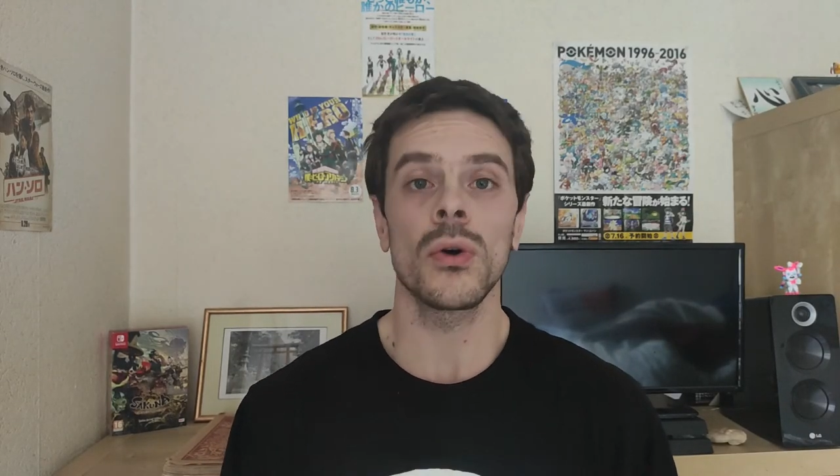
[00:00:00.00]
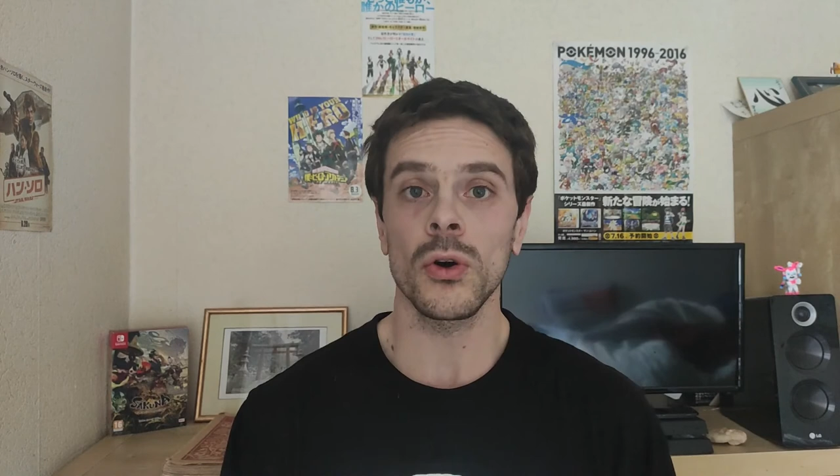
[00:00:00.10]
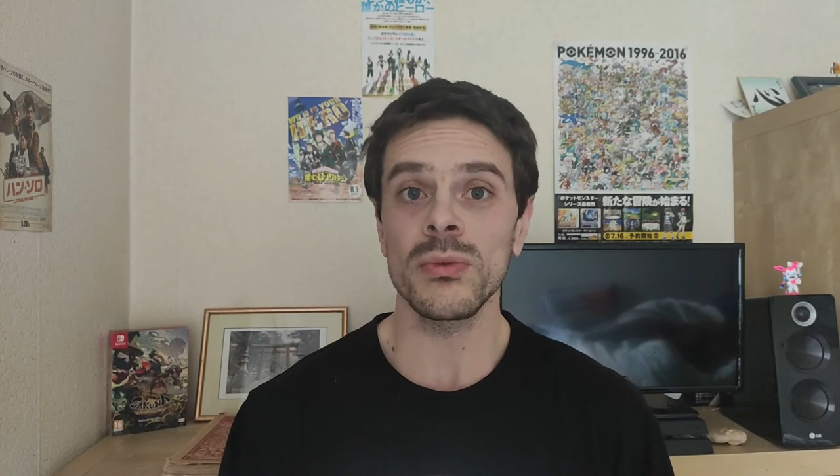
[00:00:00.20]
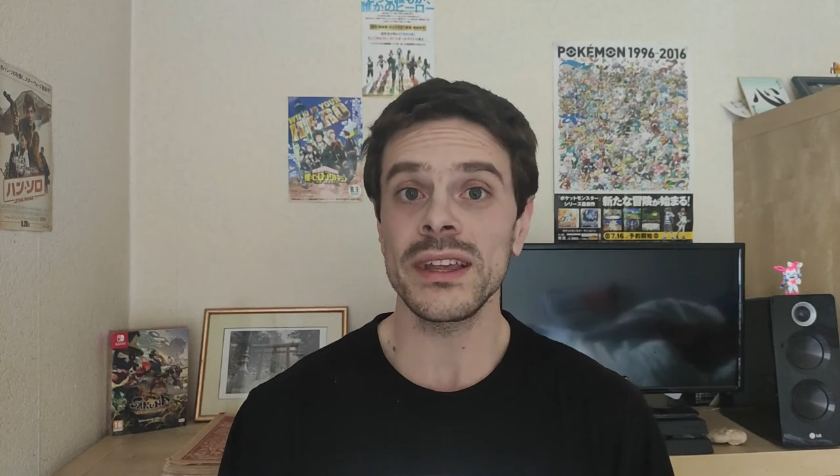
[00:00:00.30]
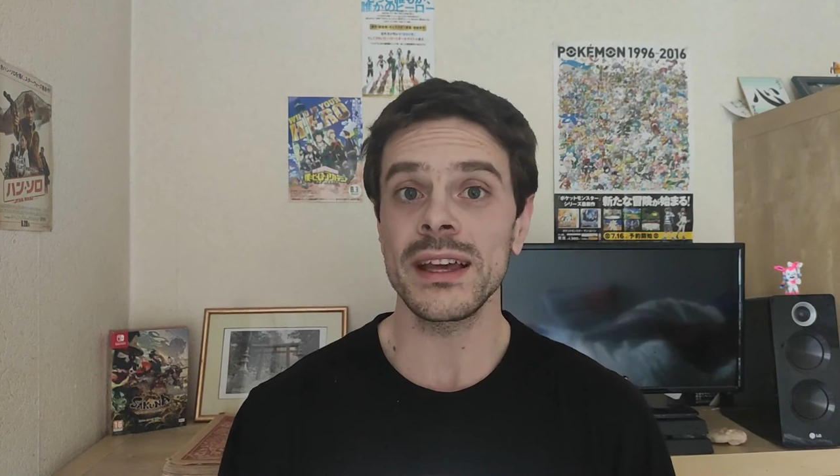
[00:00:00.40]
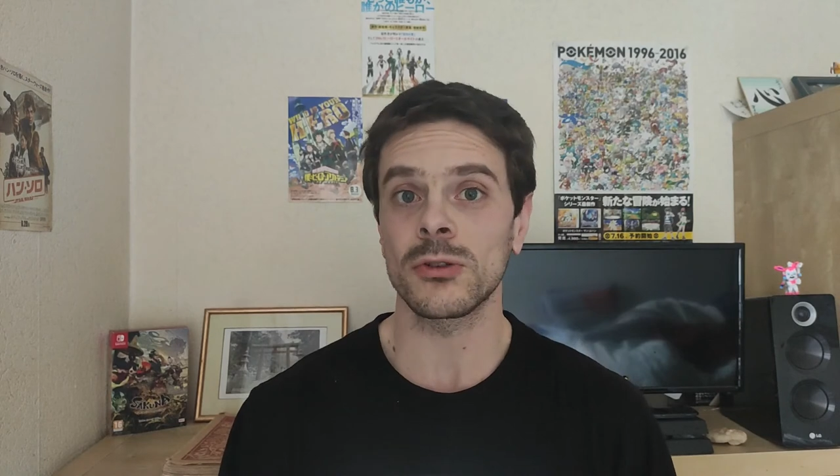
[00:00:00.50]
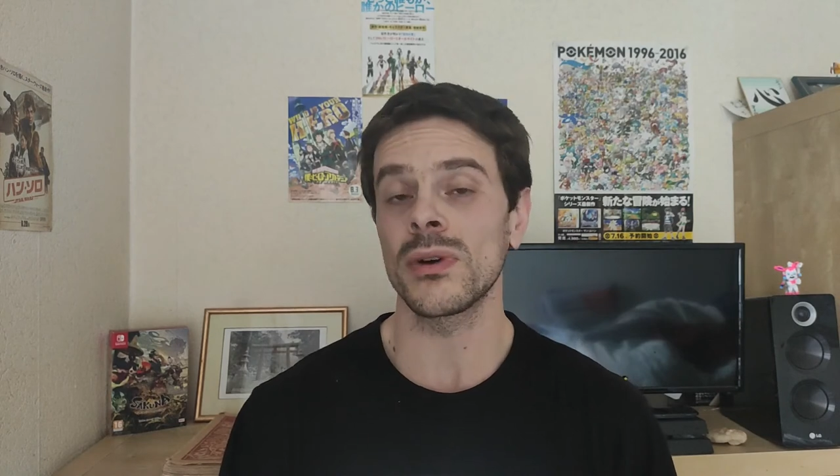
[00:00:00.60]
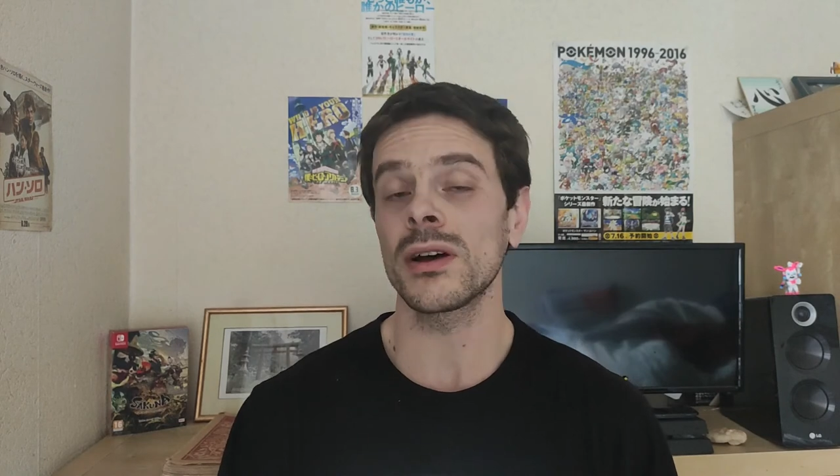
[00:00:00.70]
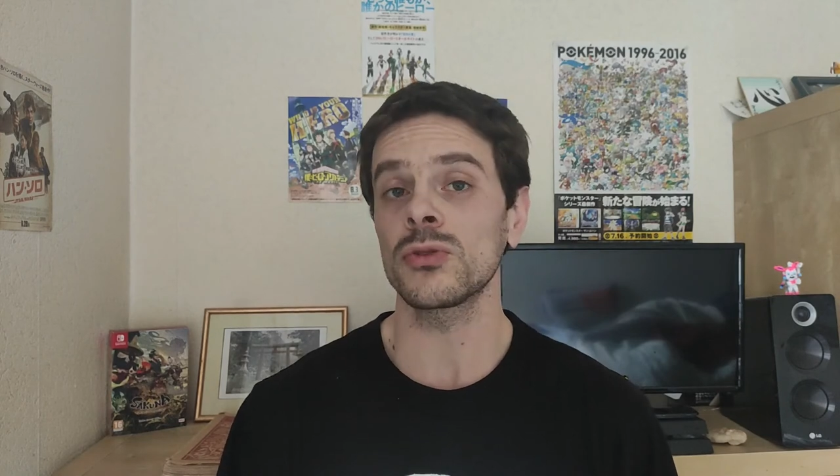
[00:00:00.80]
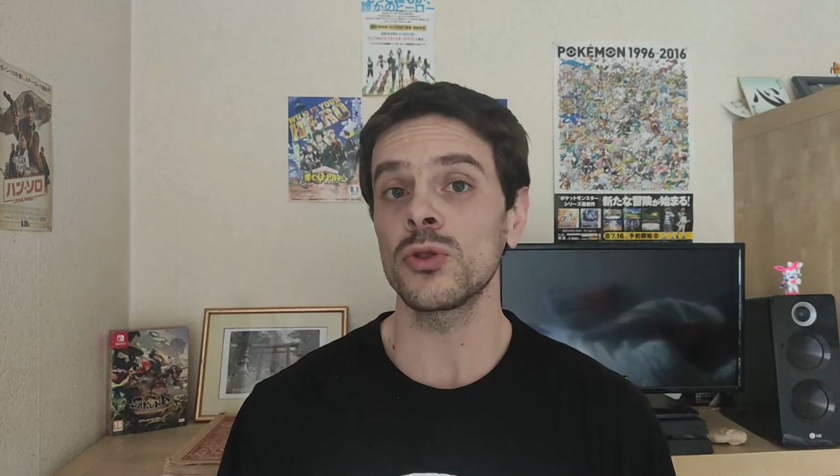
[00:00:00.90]

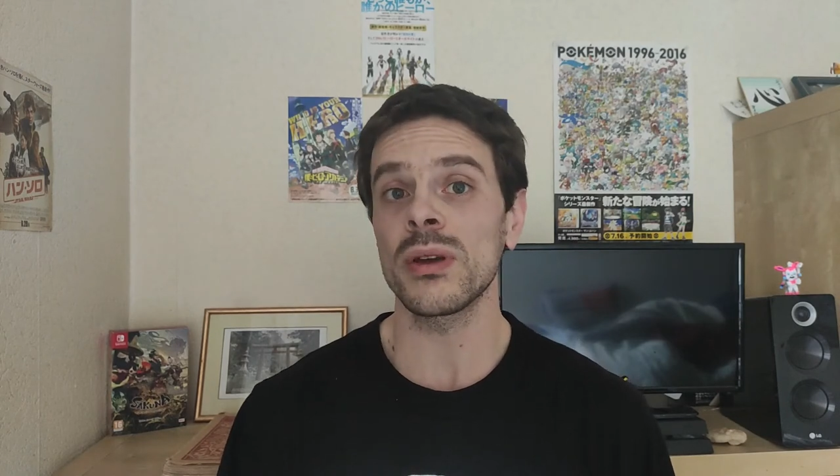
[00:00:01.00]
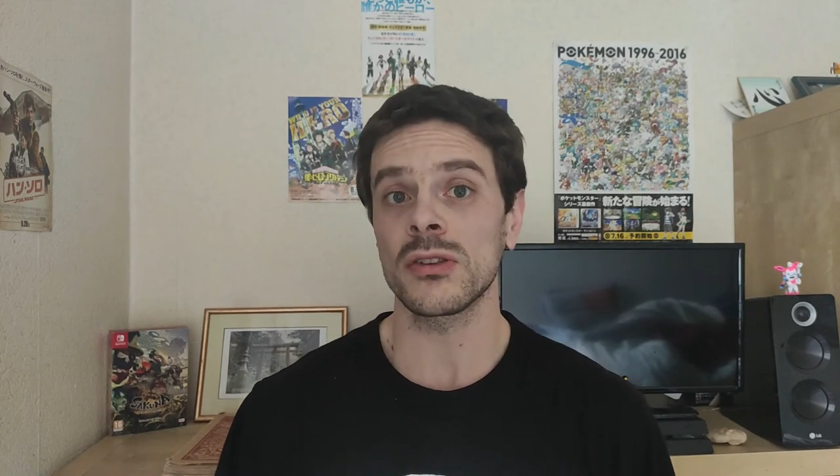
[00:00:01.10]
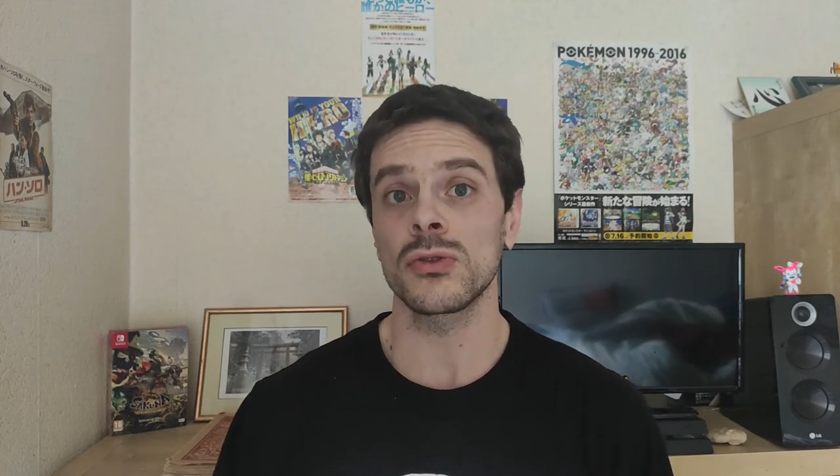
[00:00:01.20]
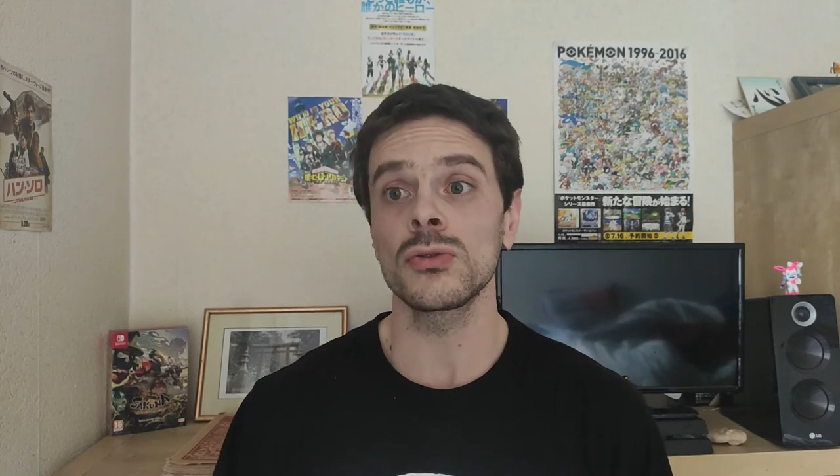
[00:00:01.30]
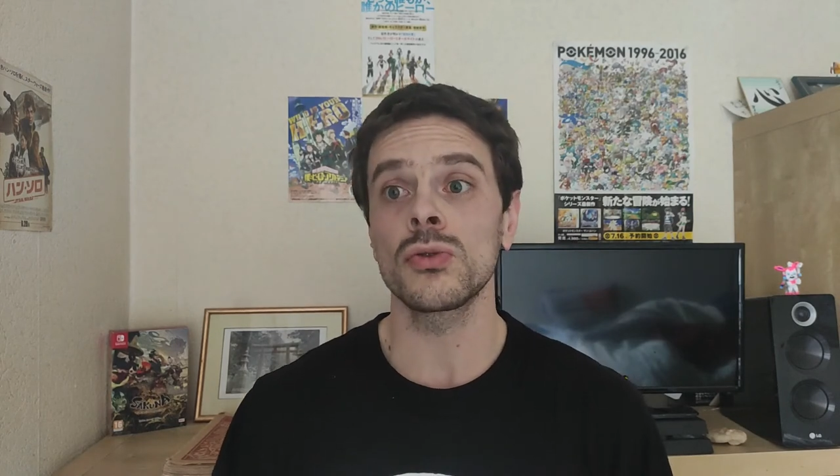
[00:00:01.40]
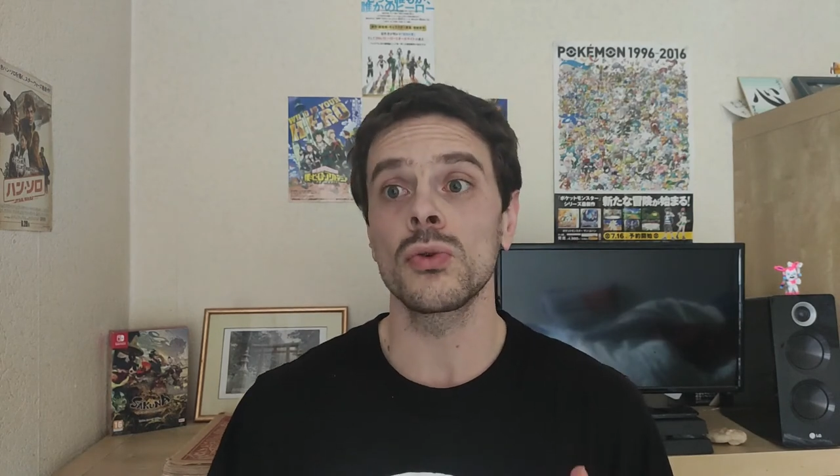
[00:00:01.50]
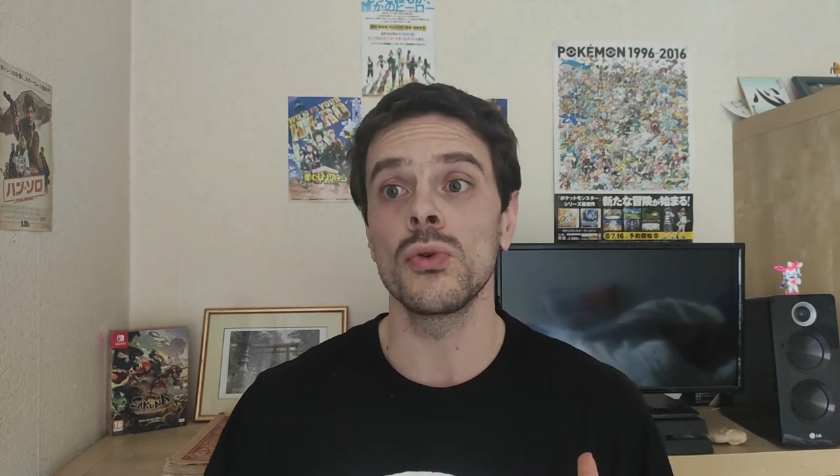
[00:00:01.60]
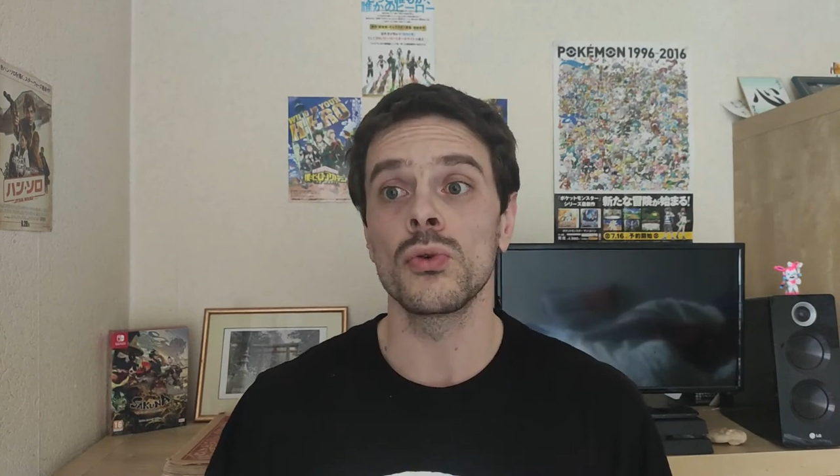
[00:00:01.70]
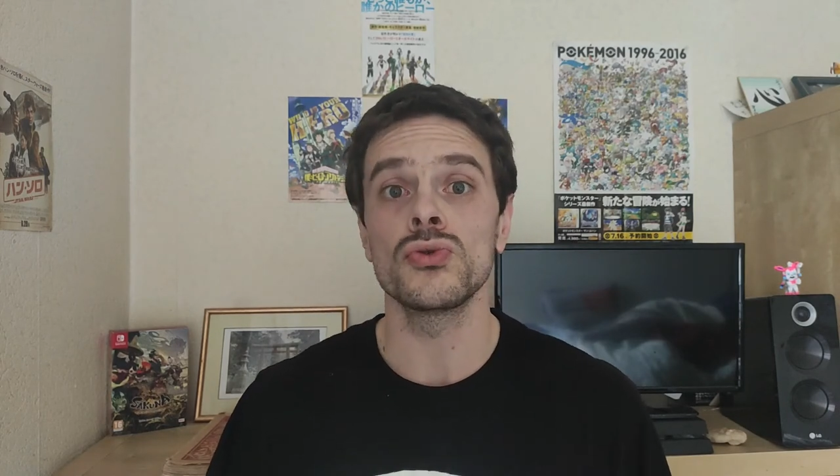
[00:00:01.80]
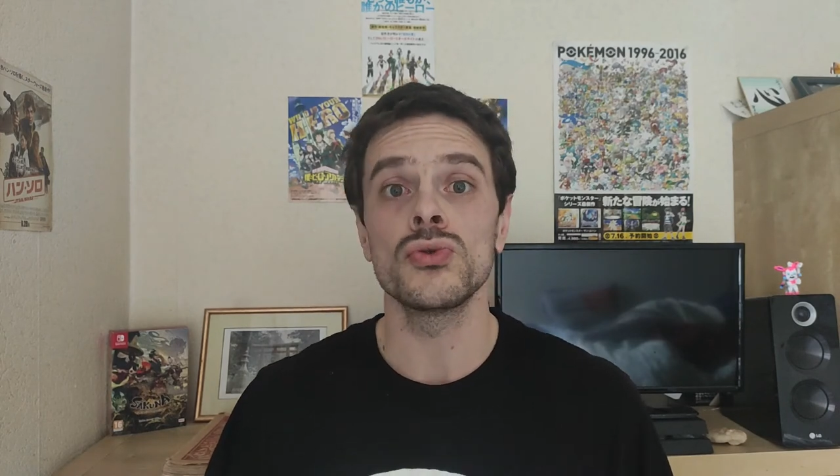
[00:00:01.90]
obligatoire de personnes que
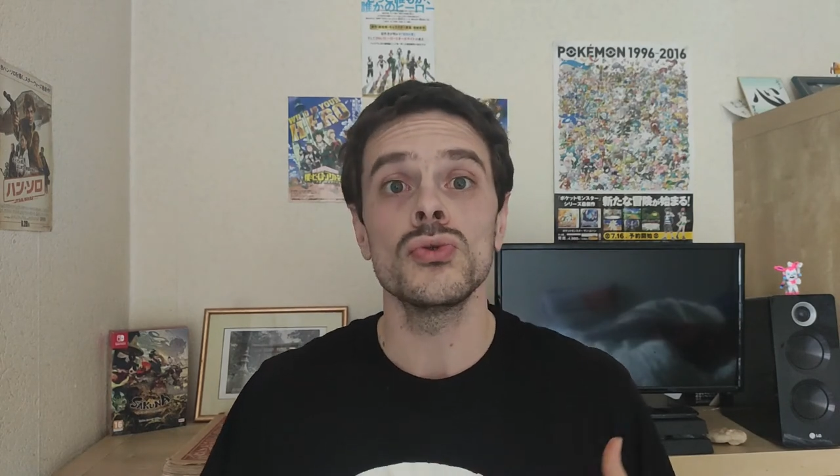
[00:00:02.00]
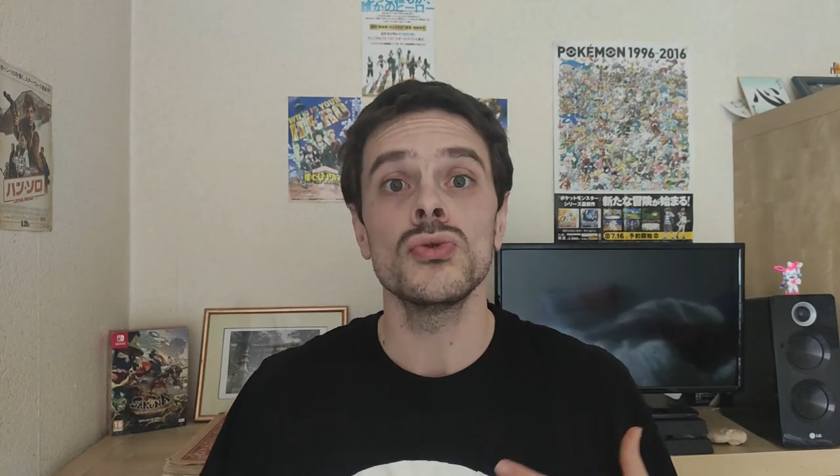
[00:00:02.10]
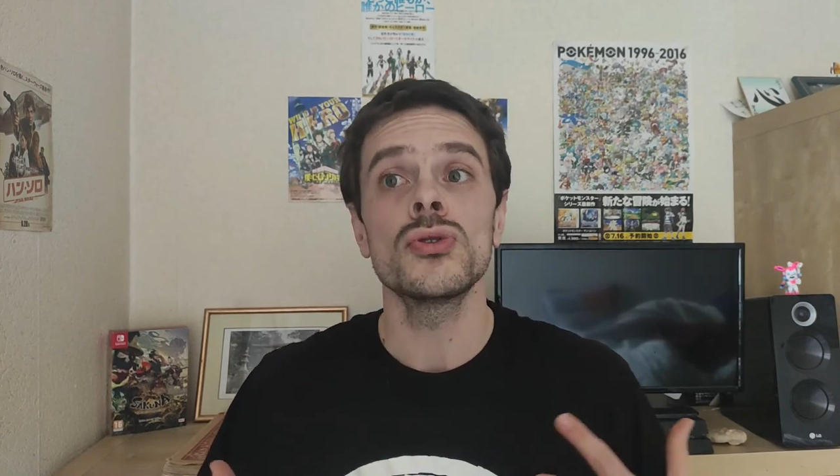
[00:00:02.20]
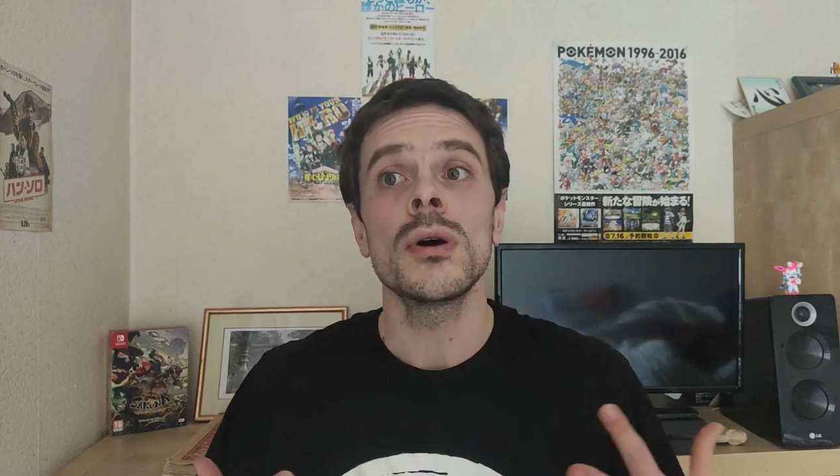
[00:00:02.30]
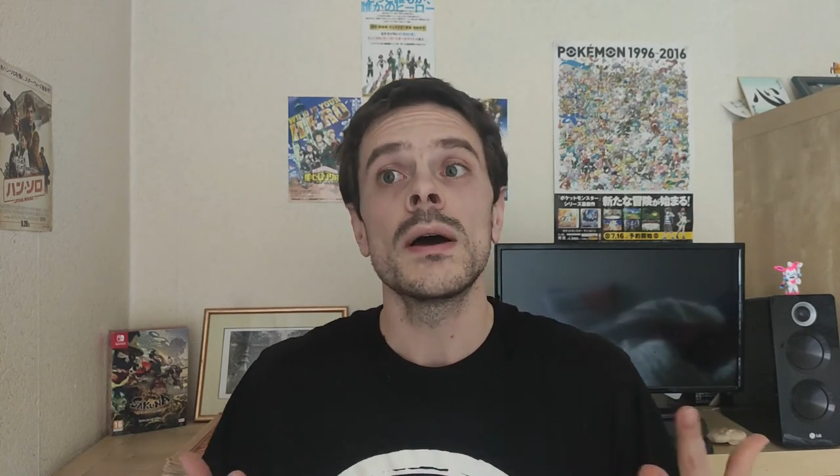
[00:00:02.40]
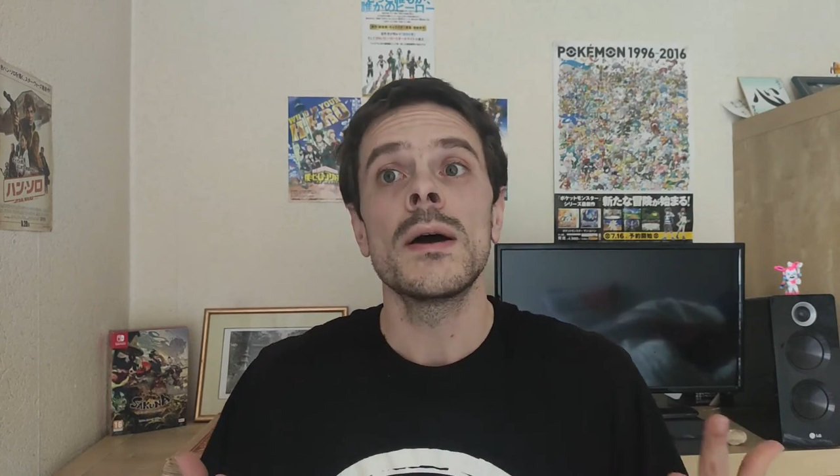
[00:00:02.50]
l'on juge